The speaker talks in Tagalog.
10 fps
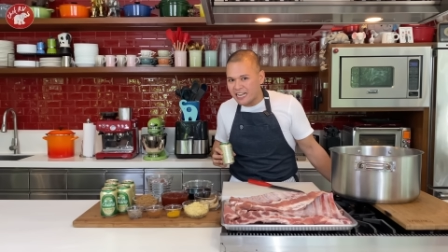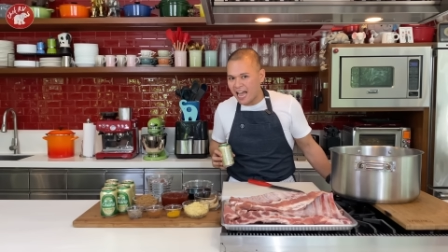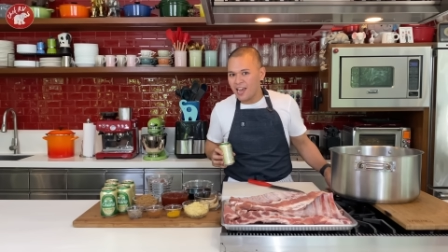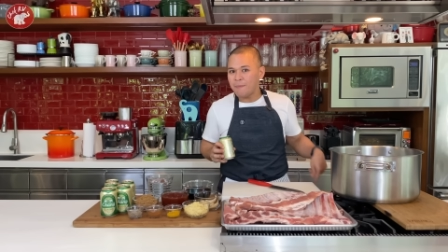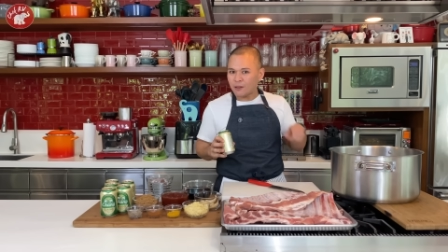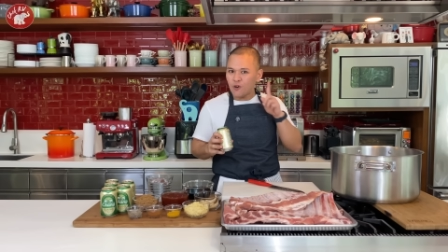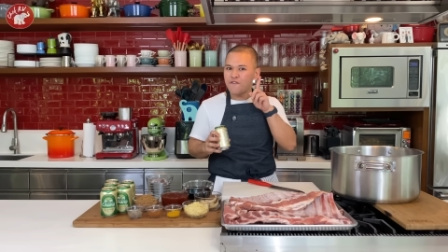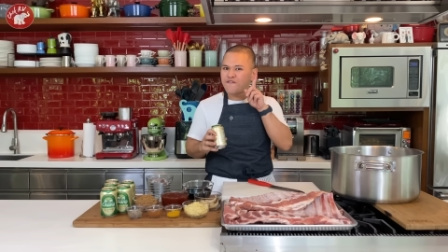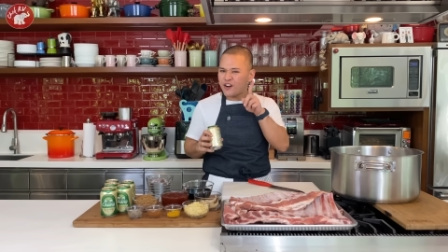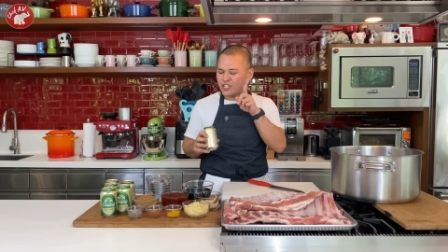ka. Iba tong
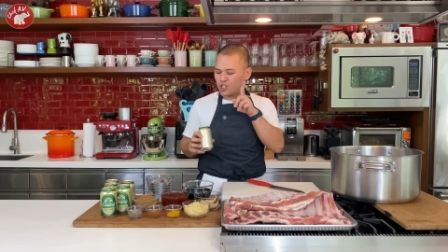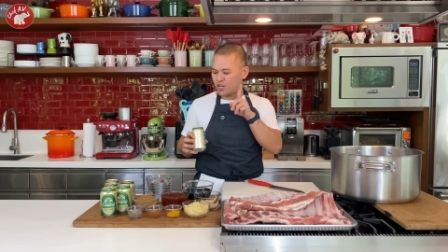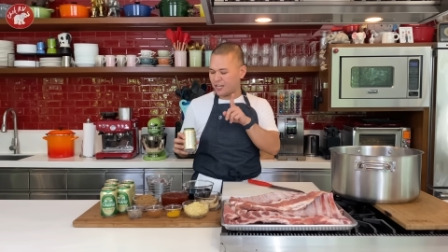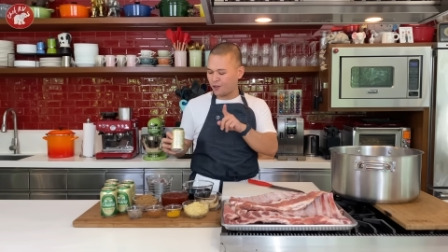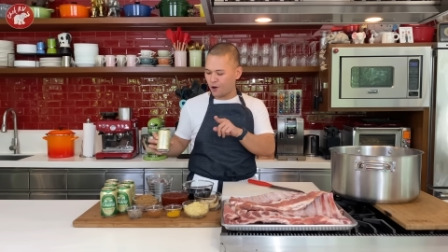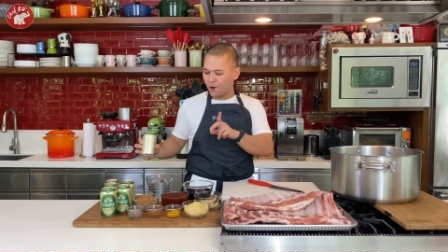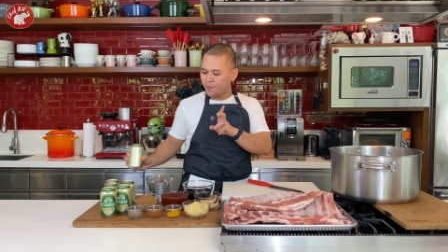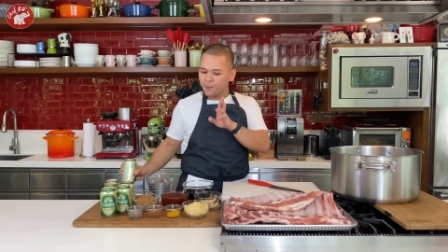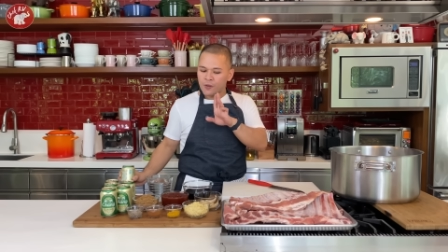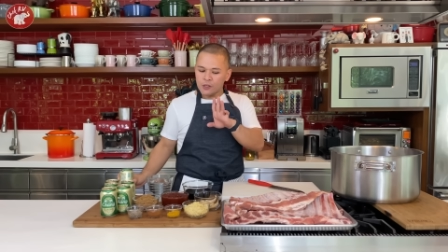version na to.
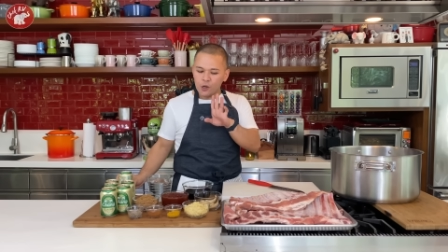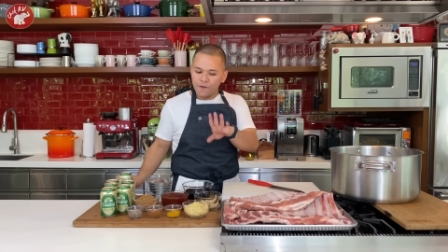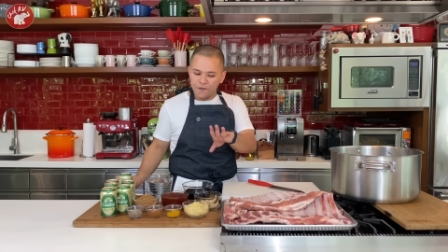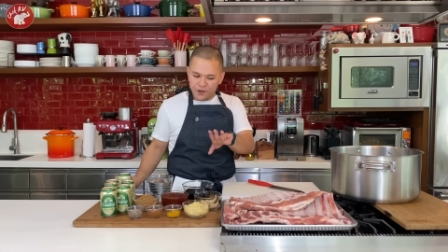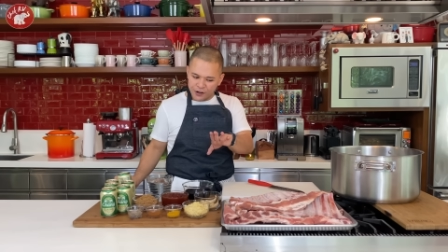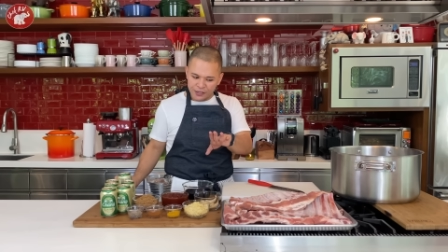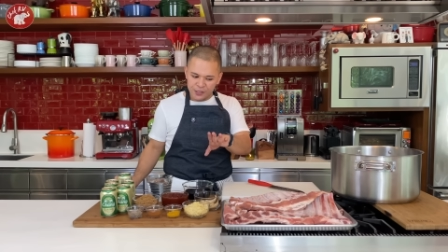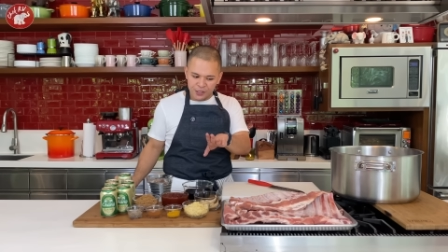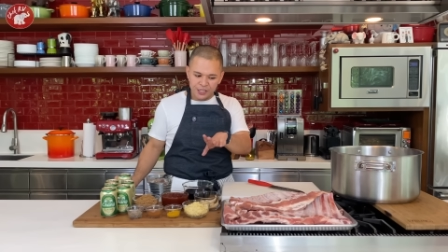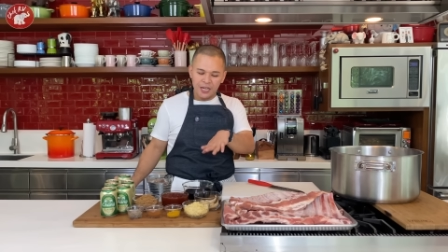So,
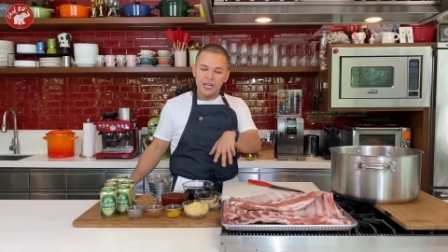first,